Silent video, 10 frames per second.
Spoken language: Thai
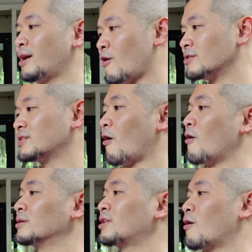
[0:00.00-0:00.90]
ไอ้ข้อ
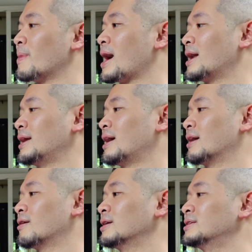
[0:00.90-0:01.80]
2 ต่อมาเนี่ย
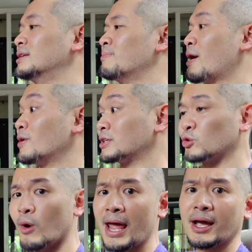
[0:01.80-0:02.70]
ก็คือแม้ว่าจะ
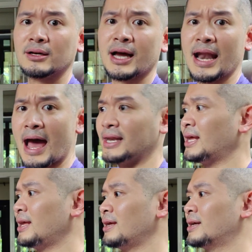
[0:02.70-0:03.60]
ตัวเล็กขนาด
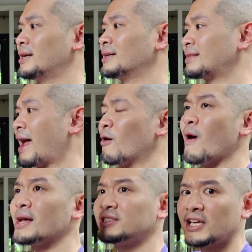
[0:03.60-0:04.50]
นี้ แต่
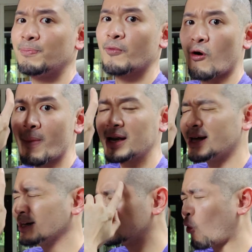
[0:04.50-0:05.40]
ว่าชิปของมัน
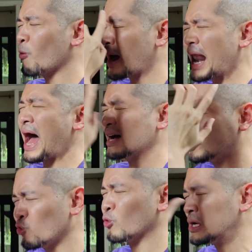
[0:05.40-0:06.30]
ยังทรงพลัง
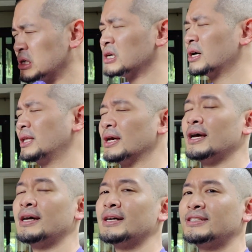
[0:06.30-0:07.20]
อยู่เลย
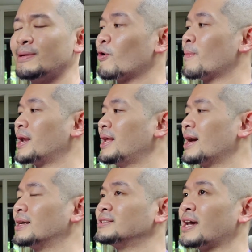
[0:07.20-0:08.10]
ชิปของมัน
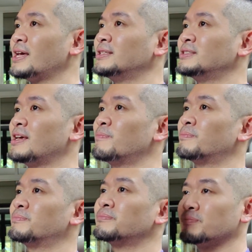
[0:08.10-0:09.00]
เนี่ยใช้ชิป
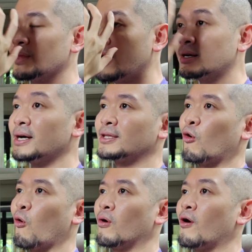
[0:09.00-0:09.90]
เรือ
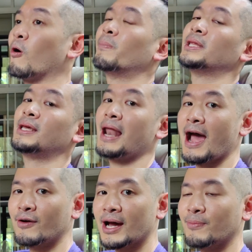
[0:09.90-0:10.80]
ธงของปีที่
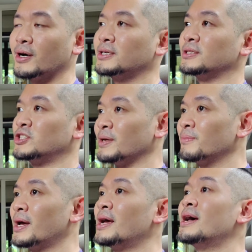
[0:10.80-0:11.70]
แล้วนะครับ ก็คือชิ
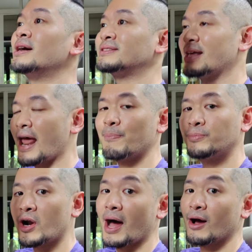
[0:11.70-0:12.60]
ป
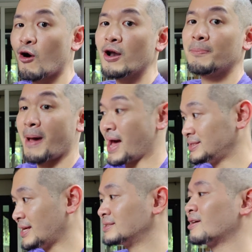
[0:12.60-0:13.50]
Snapdragon
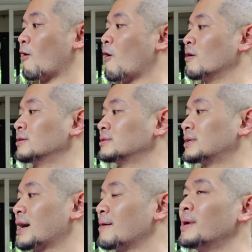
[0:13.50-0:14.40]
8 Gen
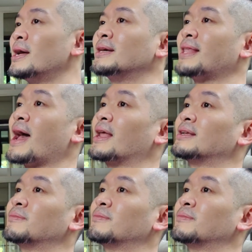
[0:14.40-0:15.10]
2นะครับแต่